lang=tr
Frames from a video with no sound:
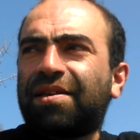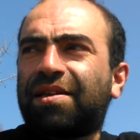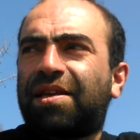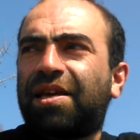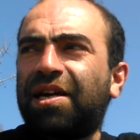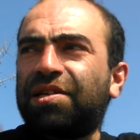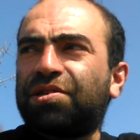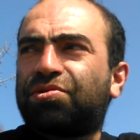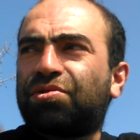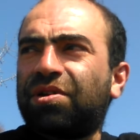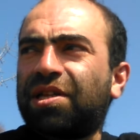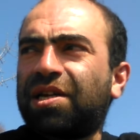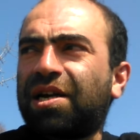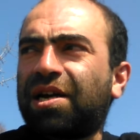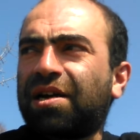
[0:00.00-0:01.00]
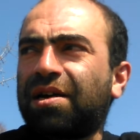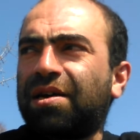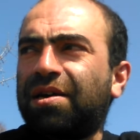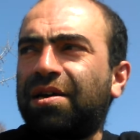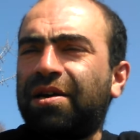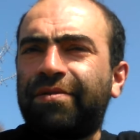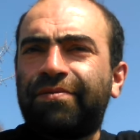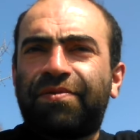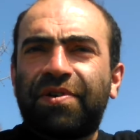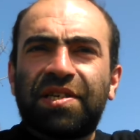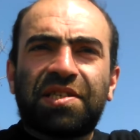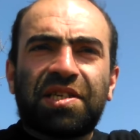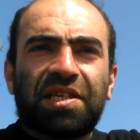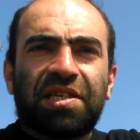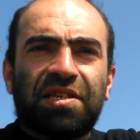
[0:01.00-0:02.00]
genç olarak en
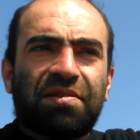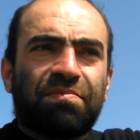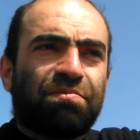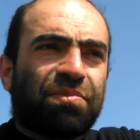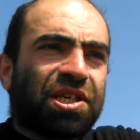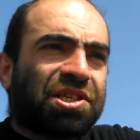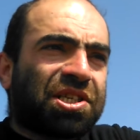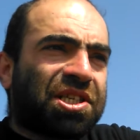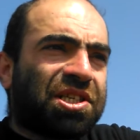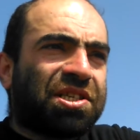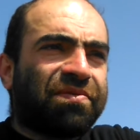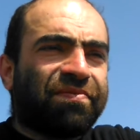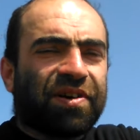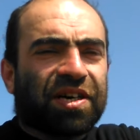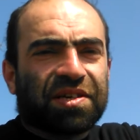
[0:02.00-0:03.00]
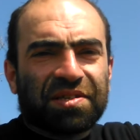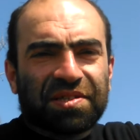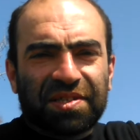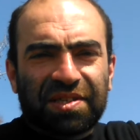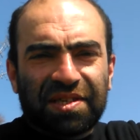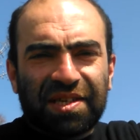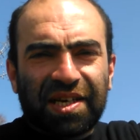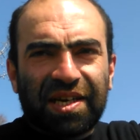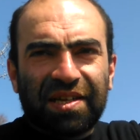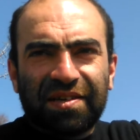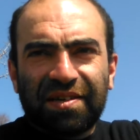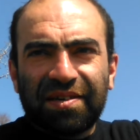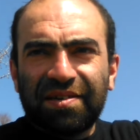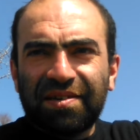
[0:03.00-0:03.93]
fazla 25 kişi varızdır yani.